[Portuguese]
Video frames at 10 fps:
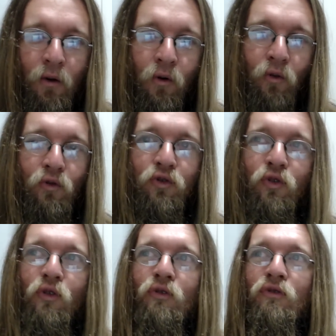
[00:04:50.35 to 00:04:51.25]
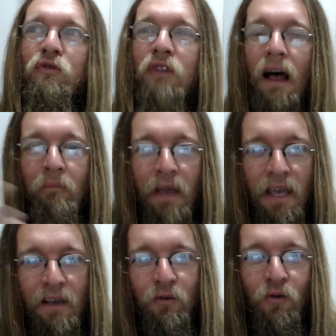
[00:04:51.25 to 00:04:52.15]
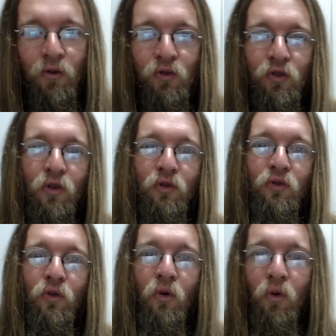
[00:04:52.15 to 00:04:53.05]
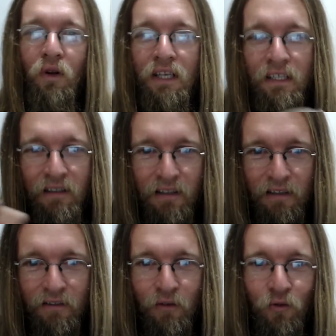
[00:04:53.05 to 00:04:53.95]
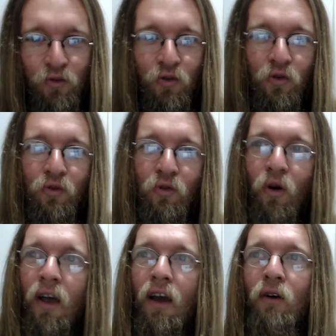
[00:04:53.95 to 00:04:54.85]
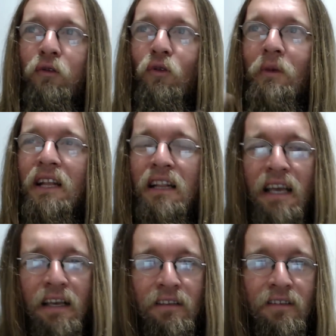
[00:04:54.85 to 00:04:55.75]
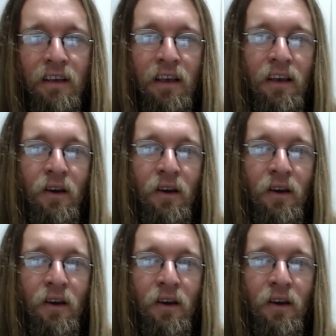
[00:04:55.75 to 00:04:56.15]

com o jogo do Flamengo, com o jogo do Corinthians, com o jogo do Fluminense,